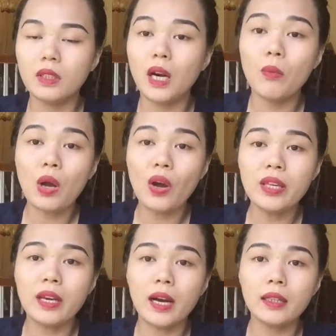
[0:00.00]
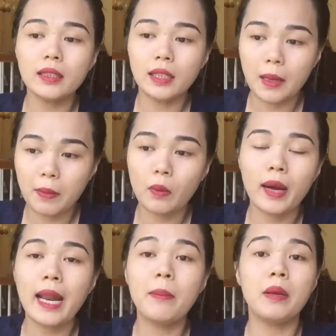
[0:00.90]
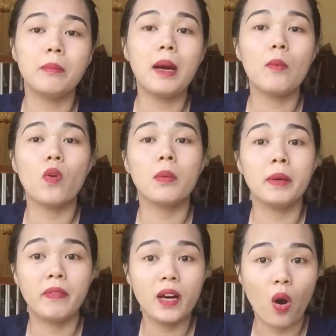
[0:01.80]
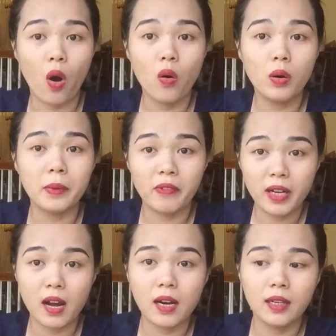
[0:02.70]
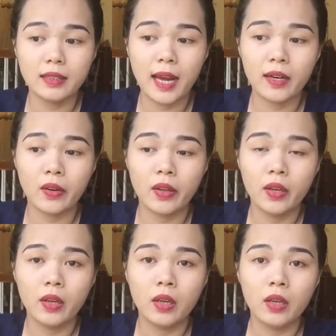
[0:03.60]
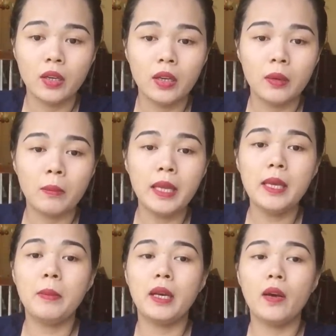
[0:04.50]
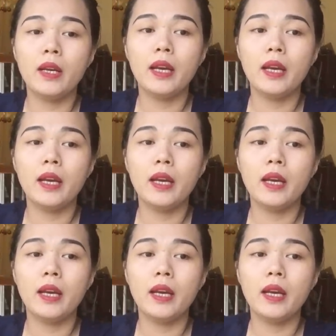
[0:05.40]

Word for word: không có gì hết thì mình qua đây mình bắt buộc là mình phải khổ mình phải cực hơn ta rồi bởi vì mình nói